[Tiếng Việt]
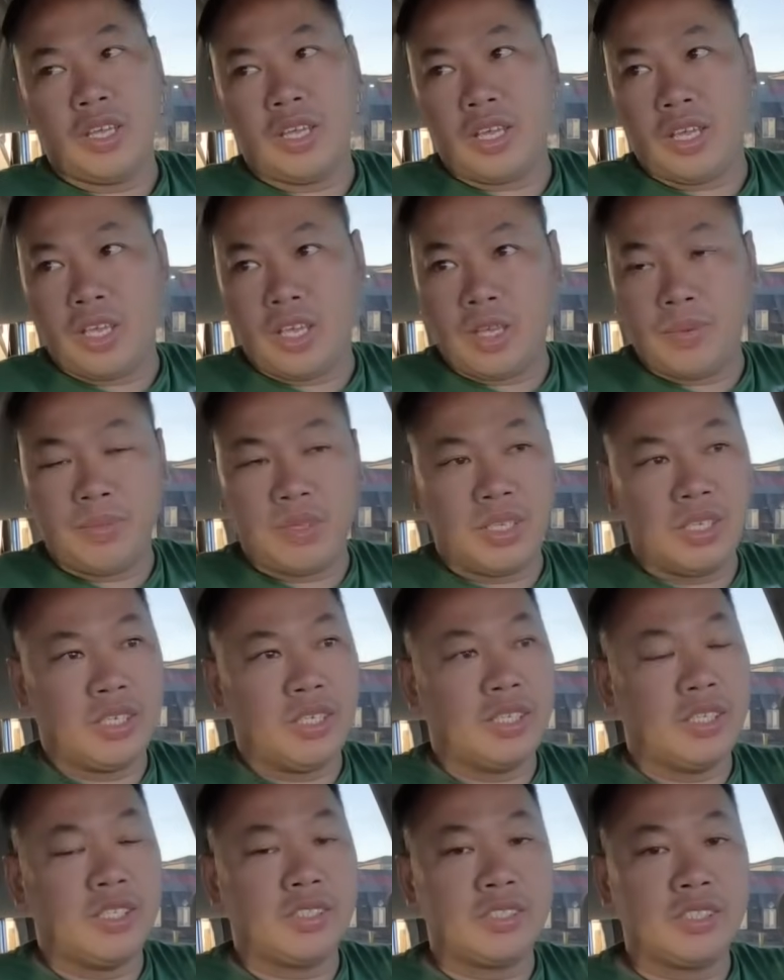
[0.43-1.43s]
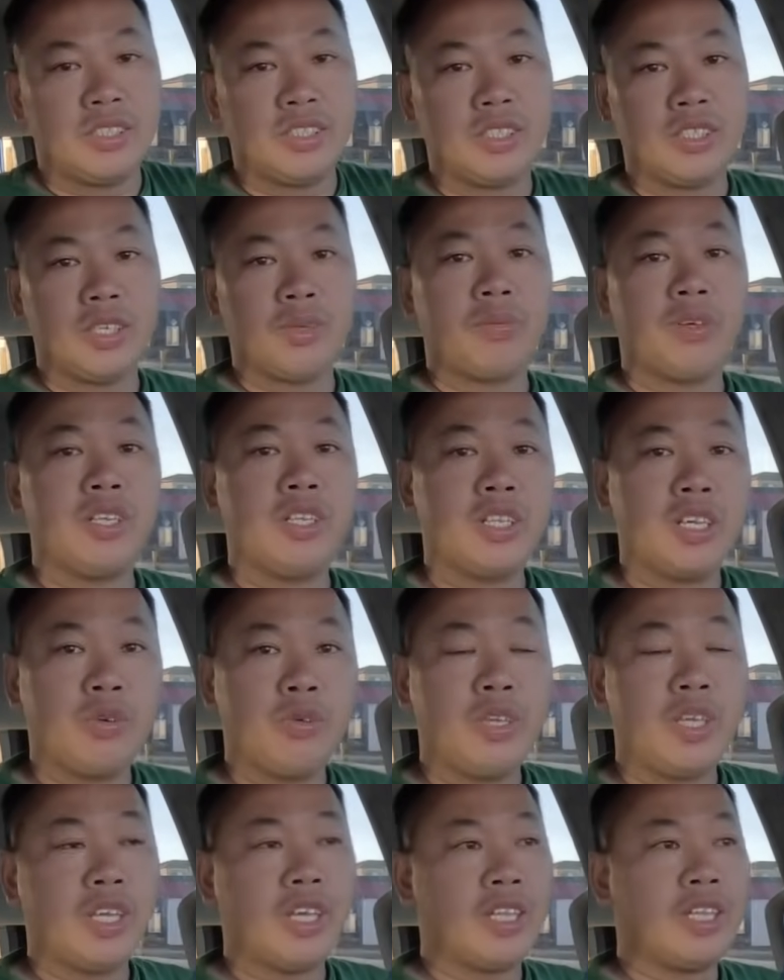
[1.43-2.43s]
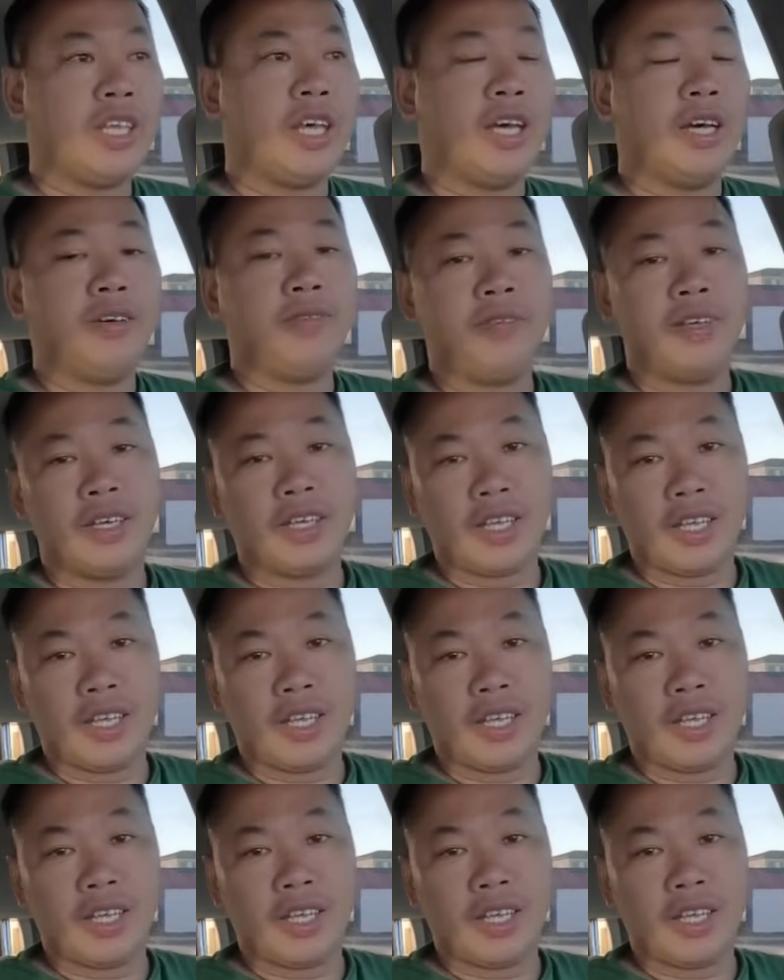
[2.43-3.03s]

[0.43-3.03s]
Em à, xin trân trọng kính chào quý vị khán giả và